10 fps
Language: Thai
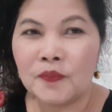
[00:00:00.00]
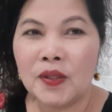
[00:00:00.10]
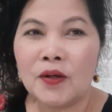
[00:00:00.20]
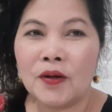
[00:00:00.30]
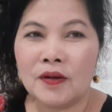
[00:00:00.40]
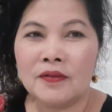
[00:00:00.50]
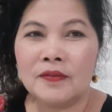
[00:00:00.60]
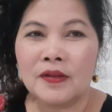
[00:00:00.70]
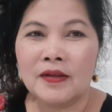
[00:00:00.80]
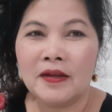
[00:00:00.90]
พี่น้อง
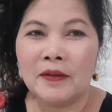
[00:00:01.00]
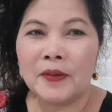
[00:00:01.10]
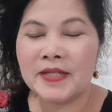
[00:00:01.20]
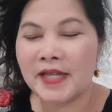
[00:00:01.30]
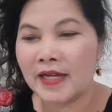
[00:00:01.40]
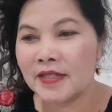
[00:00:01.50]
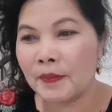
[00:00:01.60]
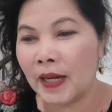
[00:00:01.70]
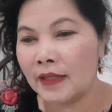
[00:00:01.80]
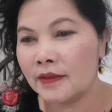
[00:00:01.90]
ภาษา
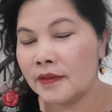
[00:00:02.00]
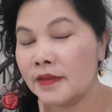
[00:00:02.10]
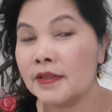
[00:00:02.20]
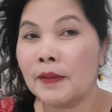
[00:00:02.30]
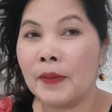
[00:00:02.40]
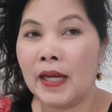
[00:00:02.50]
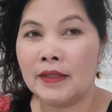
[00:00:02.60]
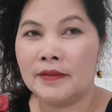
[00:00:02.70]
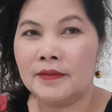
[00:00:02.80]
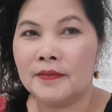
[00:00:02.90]
สำคัญสำคัญ
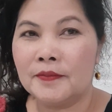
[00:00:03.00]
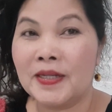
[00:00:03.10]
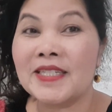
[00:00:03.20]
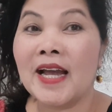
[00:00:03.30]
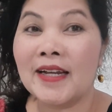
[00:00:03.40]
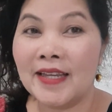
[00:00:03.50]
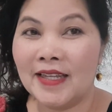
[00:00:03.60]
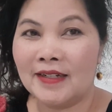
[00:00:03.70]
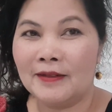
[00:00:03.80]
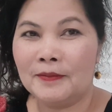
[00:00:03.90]
ภาษาอังกฤษ